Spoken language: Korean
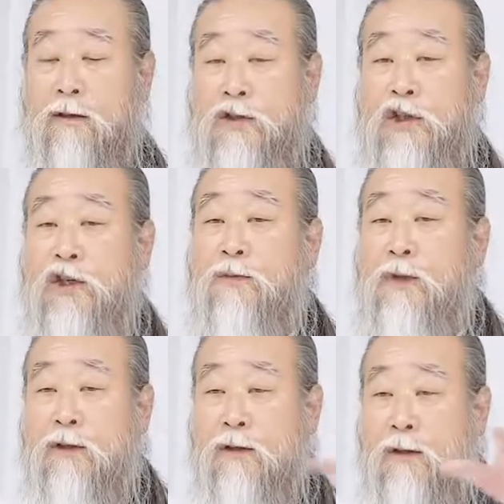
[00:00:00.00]

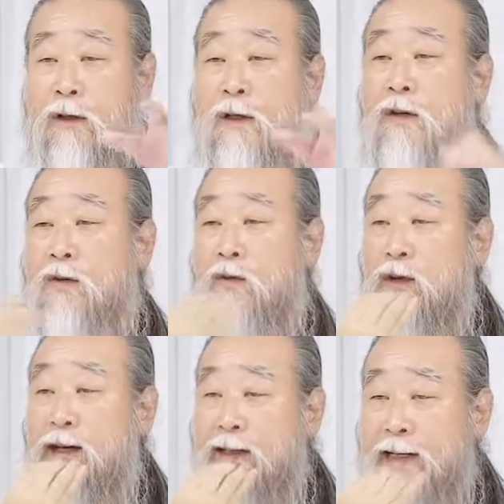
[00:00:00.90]
지금은
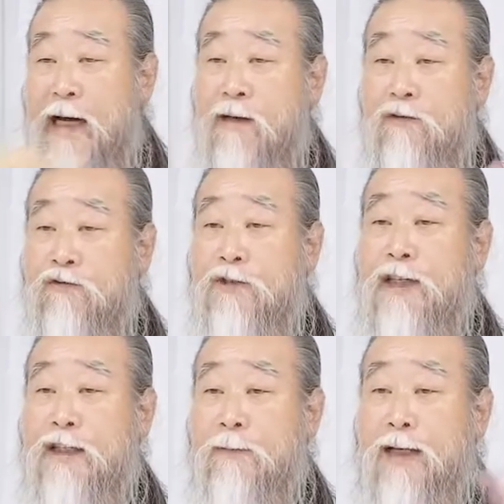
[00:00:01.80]
우리가 작은
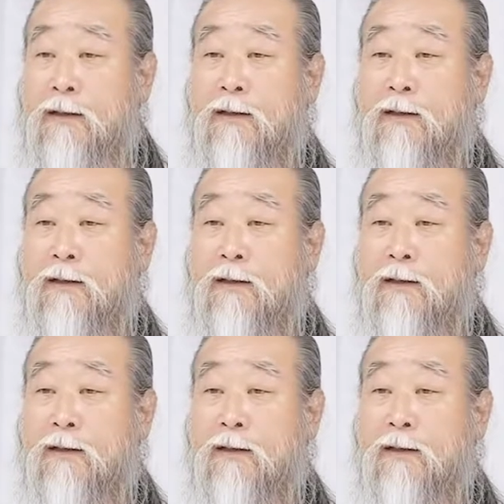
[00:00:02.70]
숫자지만